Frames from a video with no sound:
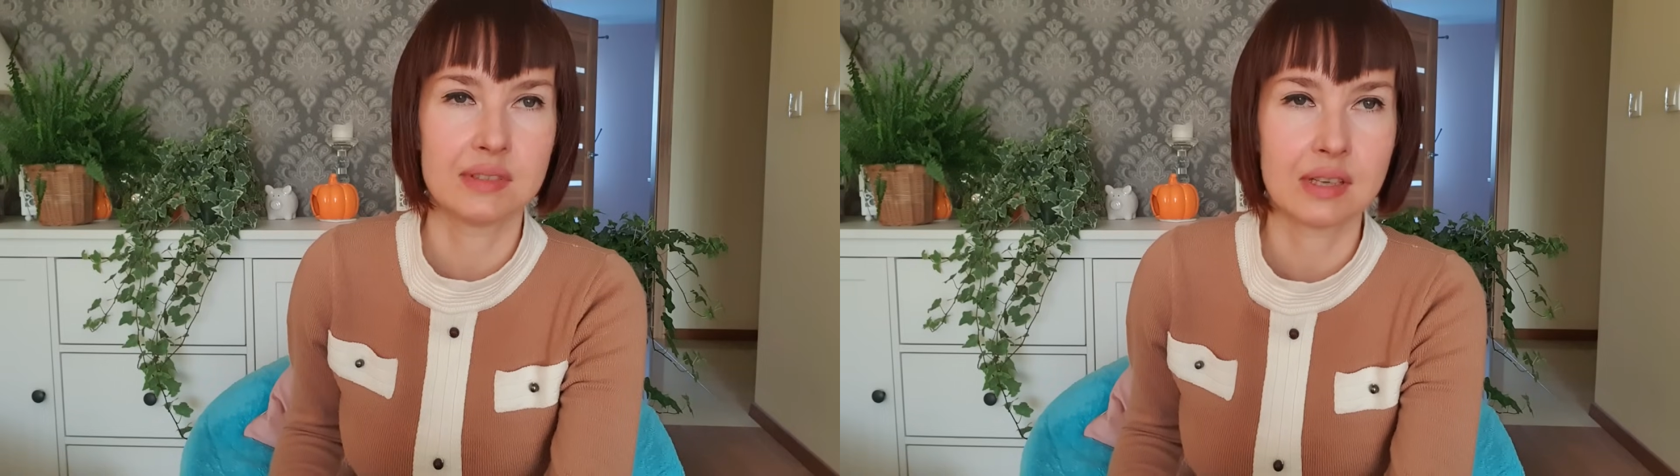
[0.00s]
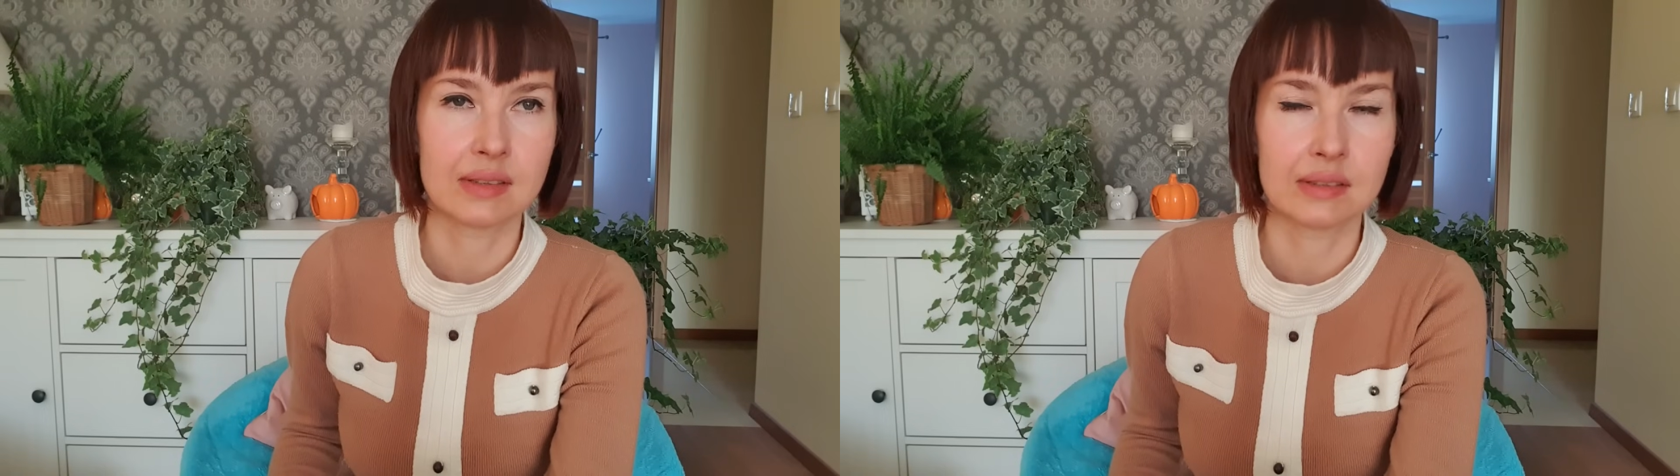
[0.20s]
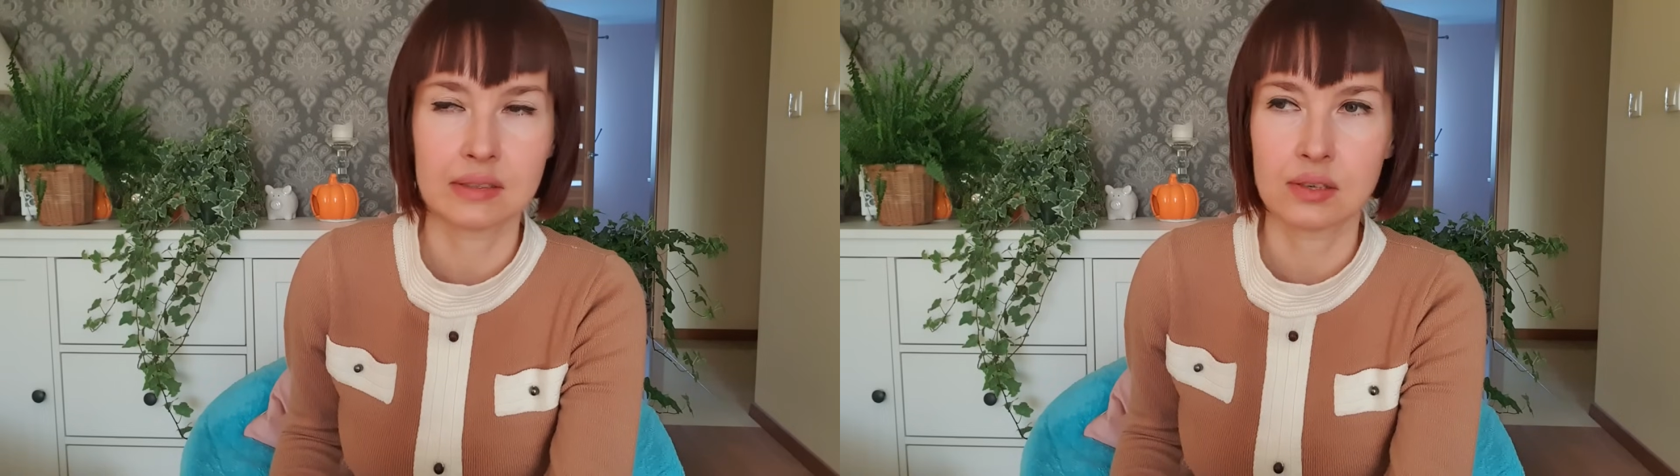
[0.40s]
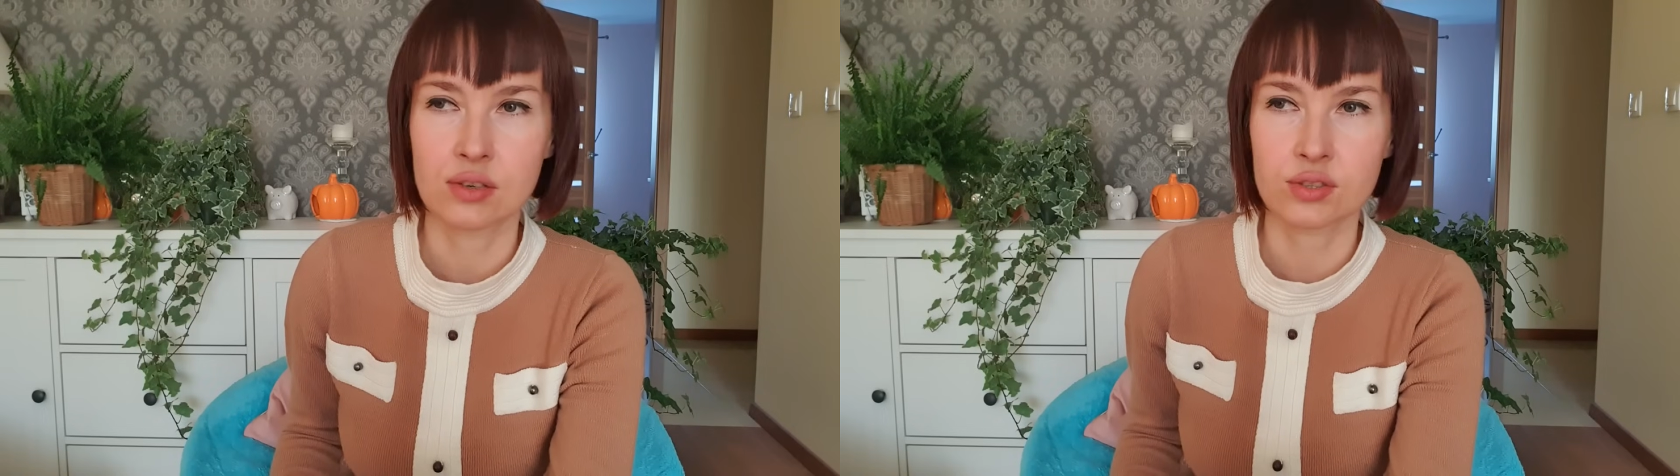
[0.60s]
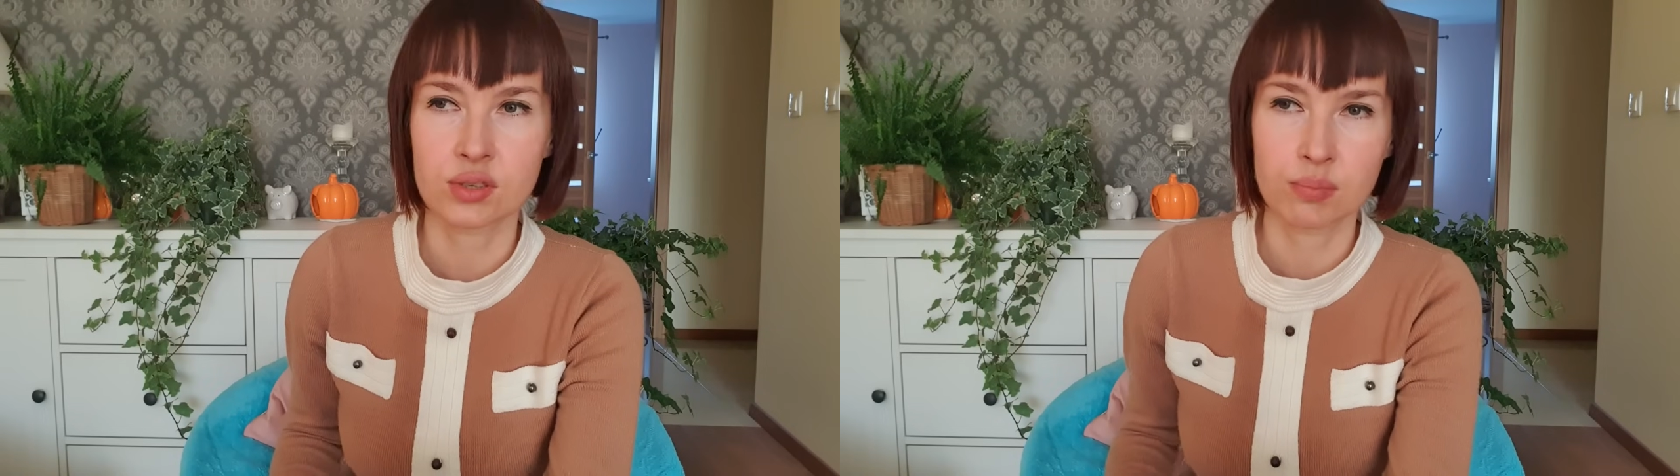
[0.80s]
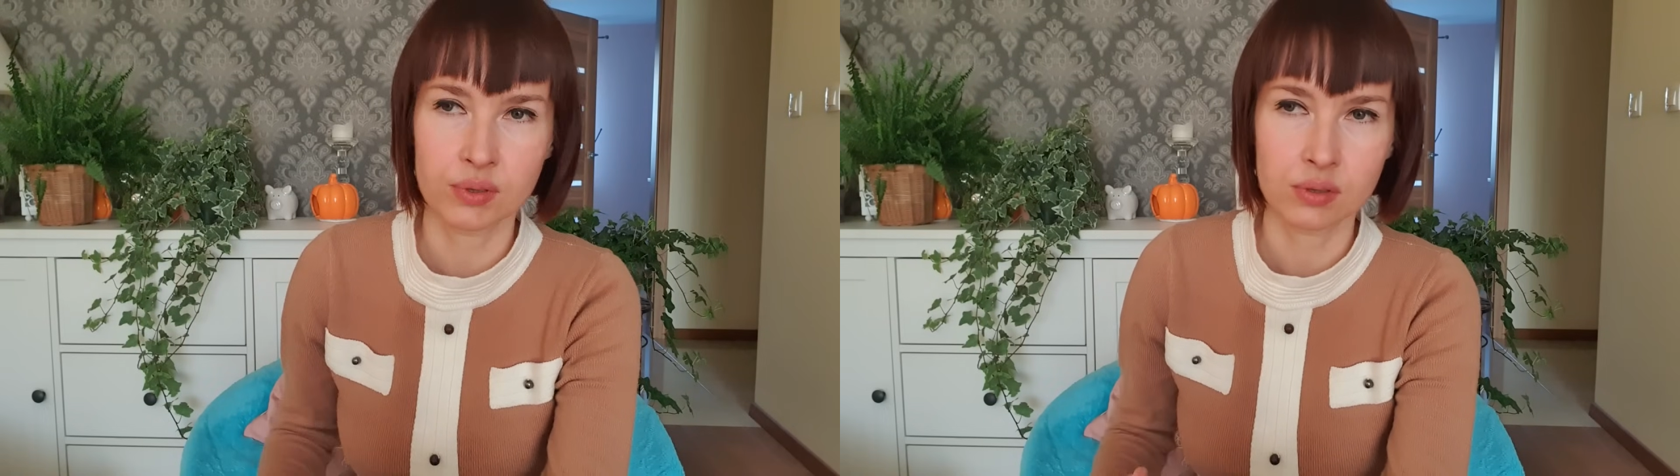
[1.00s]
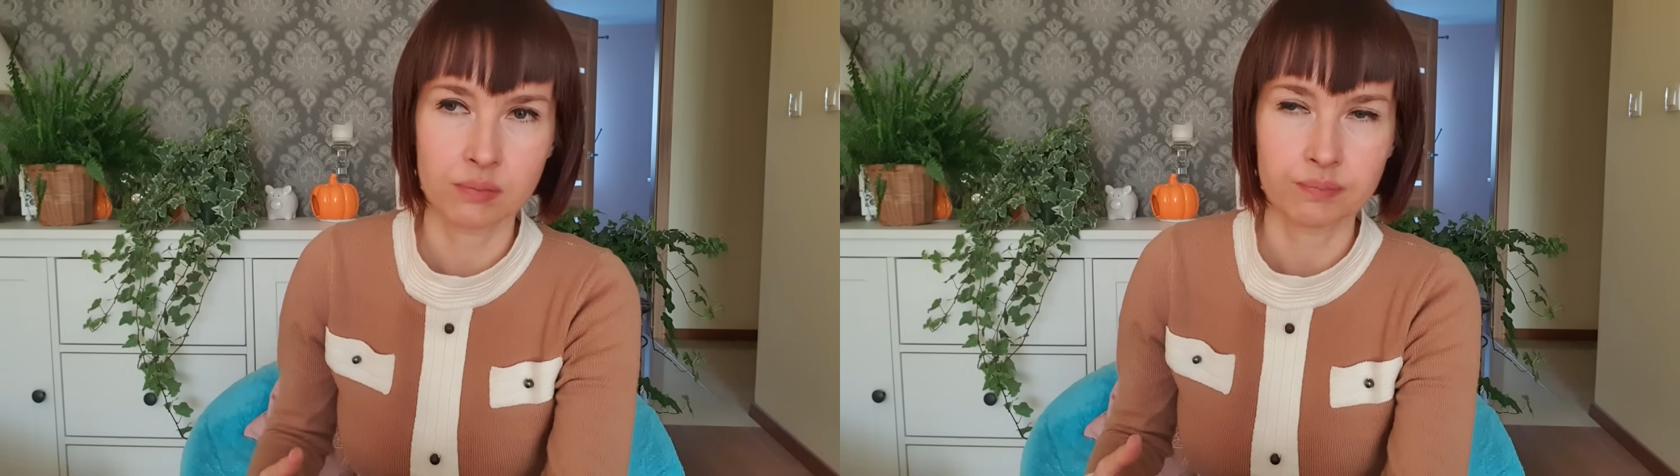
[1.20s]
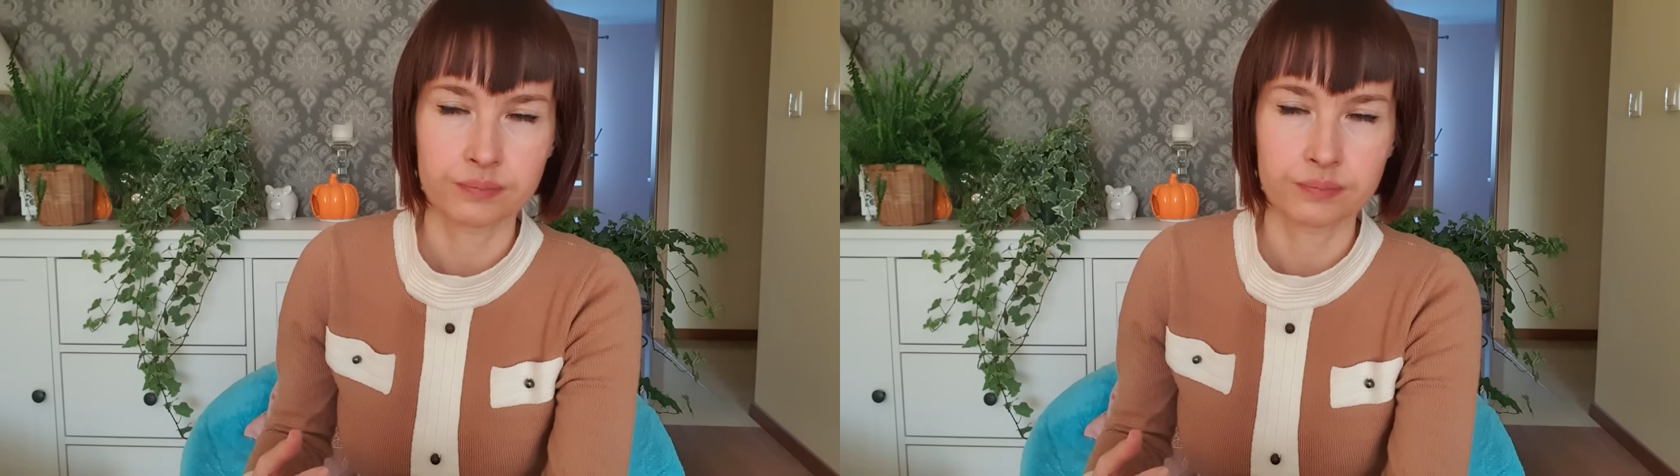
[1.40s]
diety, tylko żeby